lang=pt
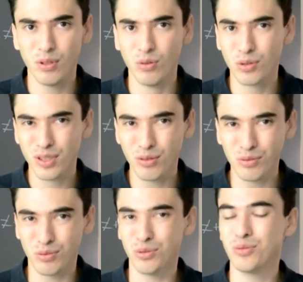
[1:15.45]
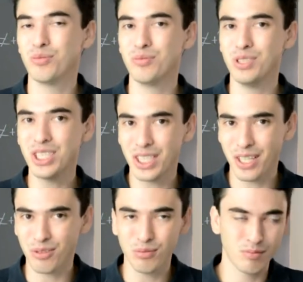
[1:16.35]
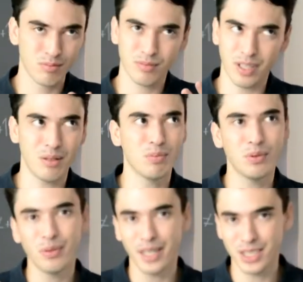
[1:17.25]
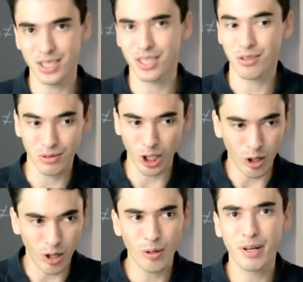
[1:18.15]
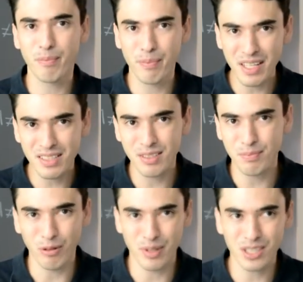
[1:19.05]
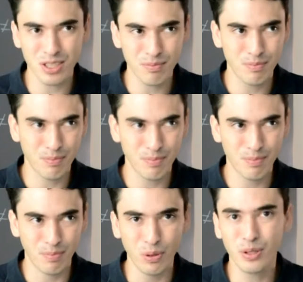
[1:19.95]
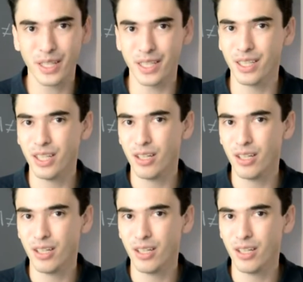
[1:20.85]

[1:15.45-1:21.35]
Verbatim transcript: O segundo, dinheiro. Tempo é dinheiro na obra, principalmente porque